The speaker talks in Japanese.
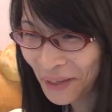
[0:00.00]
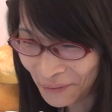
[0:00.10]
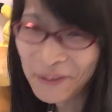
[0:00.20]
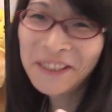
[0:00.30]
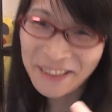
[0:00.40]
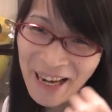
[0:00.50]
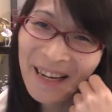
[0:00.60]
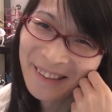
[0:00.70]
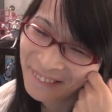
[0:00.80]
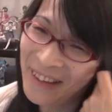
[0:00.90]
気持ち
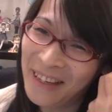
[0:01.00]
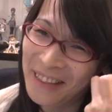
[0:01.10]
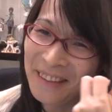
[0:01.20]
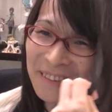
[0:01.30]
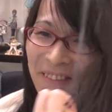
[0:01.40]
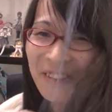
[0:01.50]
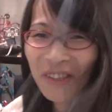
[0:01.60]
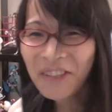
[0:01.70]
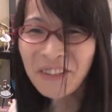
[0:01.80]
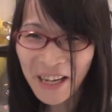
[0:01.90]
がまあノー
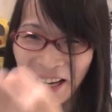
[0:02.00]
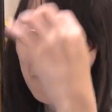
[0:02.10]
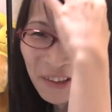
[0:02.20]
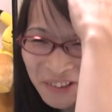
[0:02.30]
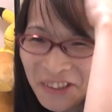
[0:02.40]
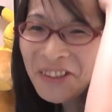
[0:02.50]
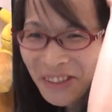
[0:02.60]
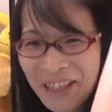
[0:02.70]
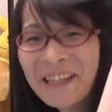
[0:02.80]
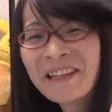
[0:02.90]
トだから遅い
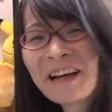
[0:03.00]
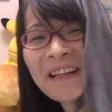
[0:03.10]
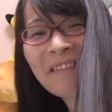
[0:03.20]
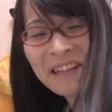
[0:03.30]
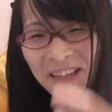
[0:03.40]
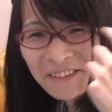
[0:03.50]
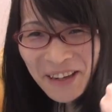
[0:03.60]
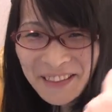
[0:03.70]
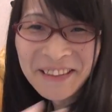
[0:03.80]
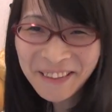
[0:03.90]
よねって頭の中で
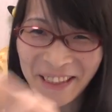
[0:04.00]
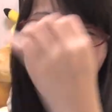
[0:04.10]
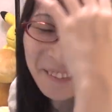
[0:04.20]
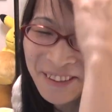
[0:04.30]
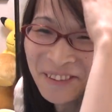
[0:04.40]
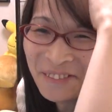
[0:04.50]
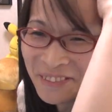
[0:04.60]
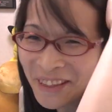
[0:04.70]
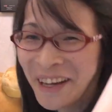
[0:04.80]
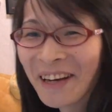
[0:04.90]
分かって使ってるっていう部
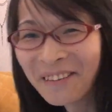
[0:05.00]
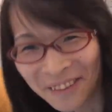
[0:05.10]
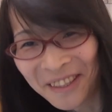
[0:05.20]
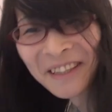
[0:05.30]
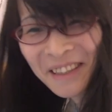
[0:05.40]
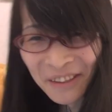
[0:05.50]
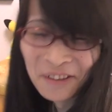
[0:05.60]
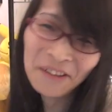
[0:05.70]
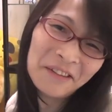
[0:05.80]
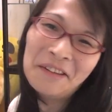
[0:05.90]
分が大きいんだ
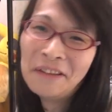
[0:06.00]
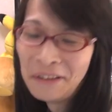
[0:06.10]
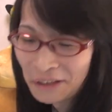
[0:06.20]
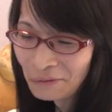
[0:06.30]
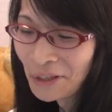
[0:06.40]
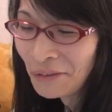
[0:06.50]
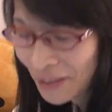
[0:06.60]
と思い